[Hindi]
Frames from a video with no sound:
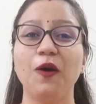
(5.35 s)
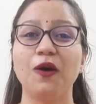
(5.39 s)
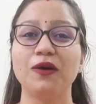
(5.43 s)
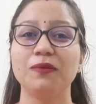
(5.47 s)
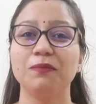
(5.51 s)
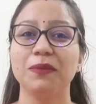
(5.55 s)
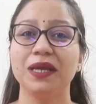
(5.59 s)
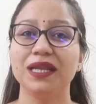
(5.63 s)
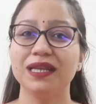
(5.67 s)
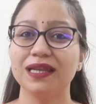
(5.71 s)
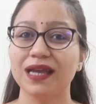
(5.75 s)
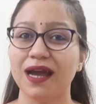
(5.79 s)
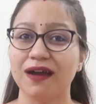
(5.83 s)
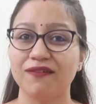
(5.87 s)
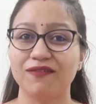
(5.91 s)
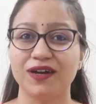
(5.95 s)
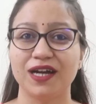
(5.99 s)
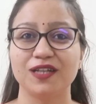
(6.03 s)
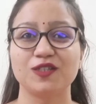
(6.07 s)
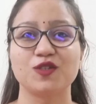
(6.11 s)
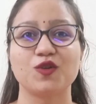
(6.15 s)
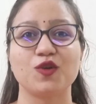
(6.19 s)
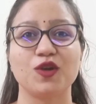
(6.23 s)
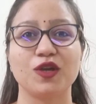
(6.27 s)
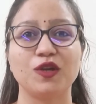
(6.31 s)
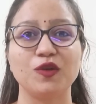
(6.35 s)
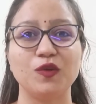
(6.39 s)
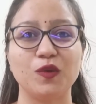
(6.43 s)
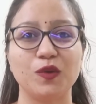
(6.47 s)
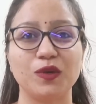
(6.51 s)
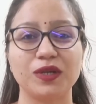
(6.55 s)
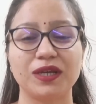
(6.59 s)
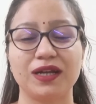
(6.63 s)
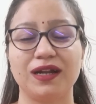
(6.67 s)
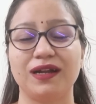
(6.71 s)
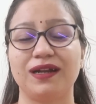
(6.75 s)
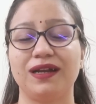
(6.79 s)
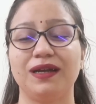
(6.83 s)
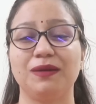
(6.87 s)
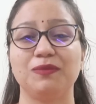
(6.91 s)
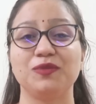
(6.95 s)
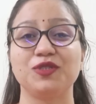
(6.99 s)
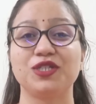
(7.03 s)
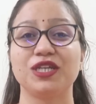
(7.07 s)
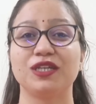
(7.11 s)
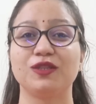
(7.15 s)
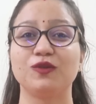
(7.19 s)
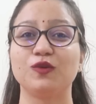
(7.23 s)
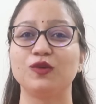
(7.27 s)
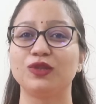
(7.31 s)
और मेरी आवाज़ को इग्नोर करना
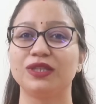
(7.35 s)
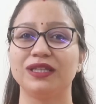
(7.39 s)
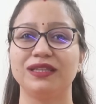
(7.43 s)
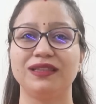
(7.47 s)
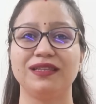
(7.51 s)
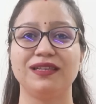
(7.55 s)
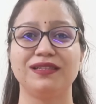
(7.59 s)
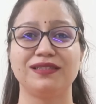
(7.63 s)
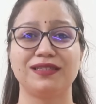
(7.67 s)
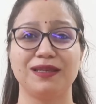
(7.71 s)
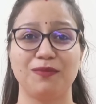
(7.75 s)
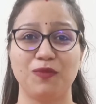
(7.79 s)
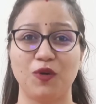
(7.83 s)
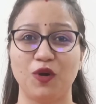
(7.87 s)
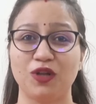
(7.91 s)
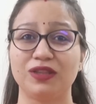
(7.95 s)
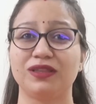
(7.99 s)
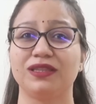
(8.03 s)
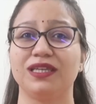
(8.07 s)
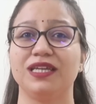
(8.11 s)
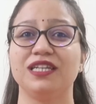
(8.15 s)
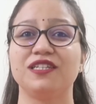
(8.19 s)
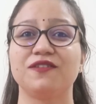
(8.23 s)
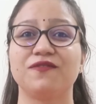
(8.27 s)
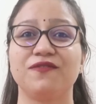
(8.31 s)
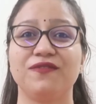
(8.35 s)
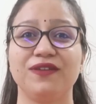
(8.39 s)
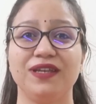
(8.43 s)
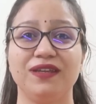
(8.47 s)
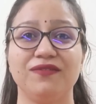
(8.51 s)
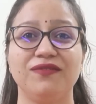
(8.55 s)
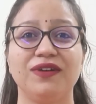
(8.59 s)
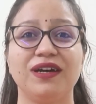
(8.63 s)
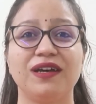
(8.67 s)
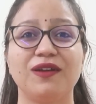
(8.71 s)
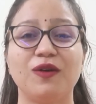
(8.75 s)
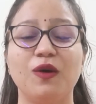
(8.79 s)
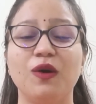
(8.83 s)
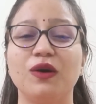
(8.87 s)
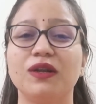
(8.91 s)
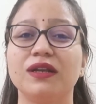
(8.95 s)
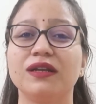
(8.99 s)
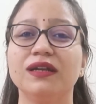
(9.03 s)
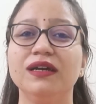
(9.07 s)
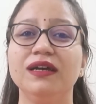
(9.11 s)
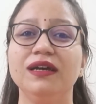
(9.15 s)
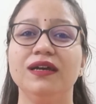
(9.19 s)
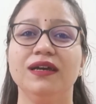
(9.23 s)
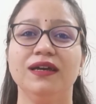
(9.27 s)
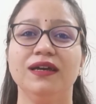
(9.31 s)
मुझे दो तीन दिन से बहुत तेज़ फीवर और